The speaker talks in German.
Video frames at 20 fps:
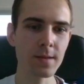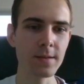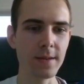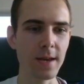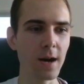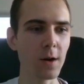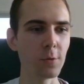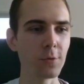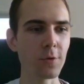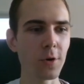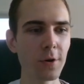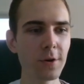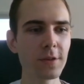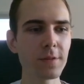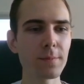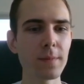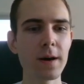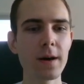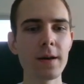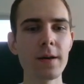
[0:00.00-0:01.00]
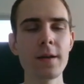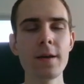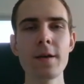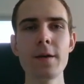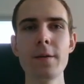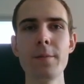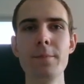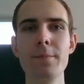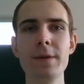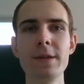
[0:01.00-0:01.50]
Ja, und heute mal
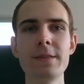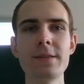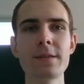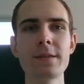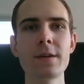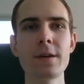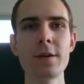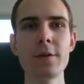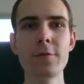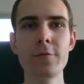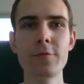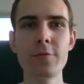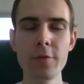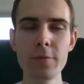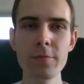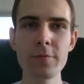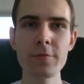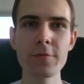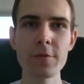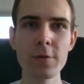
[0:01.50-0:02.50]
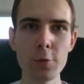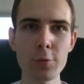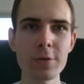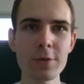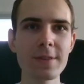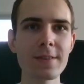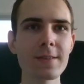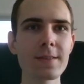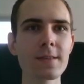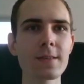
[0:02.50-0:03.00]
mit fünf
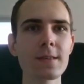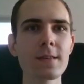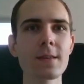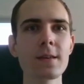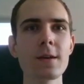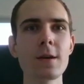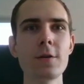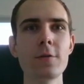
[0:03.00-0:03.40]
Gründen,